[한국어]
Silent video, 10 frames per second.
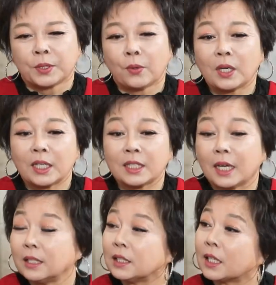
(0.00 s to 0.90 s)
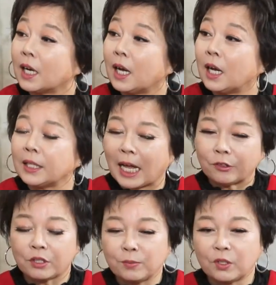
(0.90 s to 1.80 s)
피곤하지 않으실까.
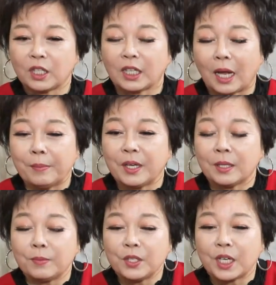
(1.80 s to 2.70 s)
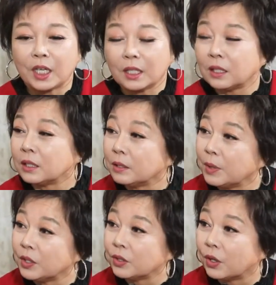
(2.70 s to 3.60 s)
나도 힘든데 남의 힘든 얘기를
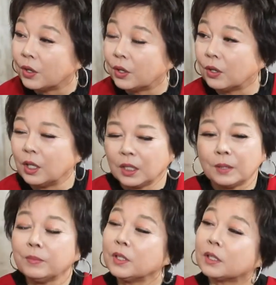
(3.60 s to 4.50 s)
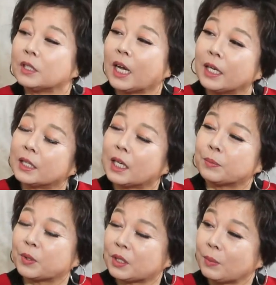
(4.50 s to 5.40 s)
들으면서 힘들지 않을까
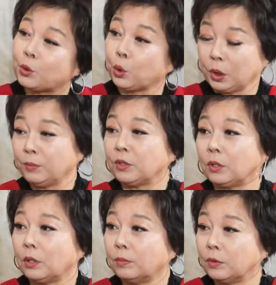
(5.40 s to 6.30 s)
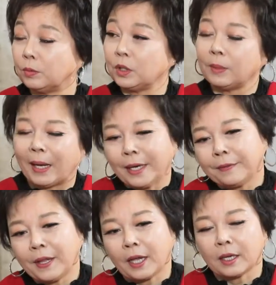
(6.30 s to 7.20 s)
싶어서 참 조심스러운 부분이
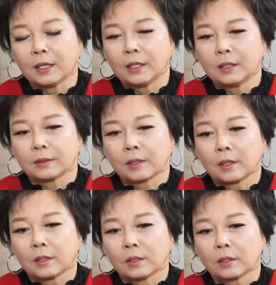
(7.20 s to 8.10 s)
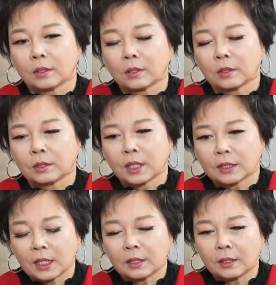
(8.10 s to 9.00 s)
많은데 제가
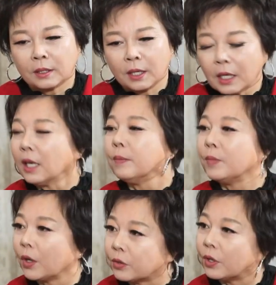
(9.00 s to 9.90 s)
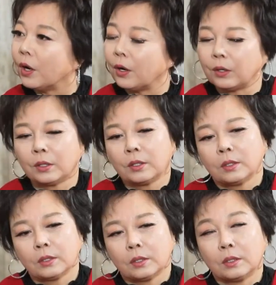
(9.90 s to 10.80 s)
사실 되게 힘들었어요.
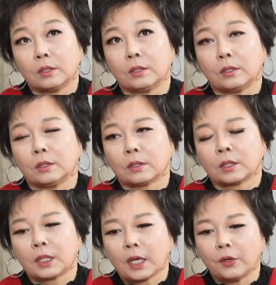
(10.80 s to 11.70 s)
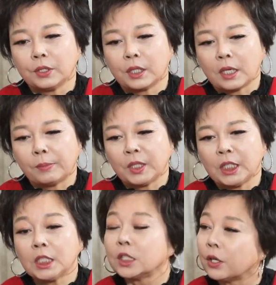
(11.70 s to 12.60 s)
그때가 언제냐면
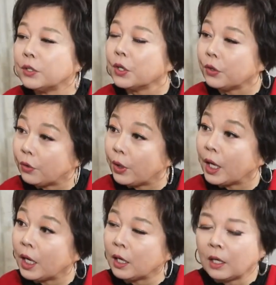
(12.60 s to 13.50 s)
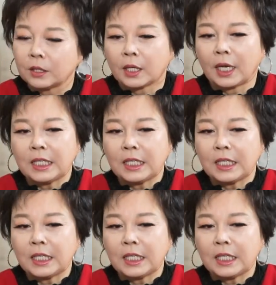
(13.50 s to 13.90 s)
2000년도에 제가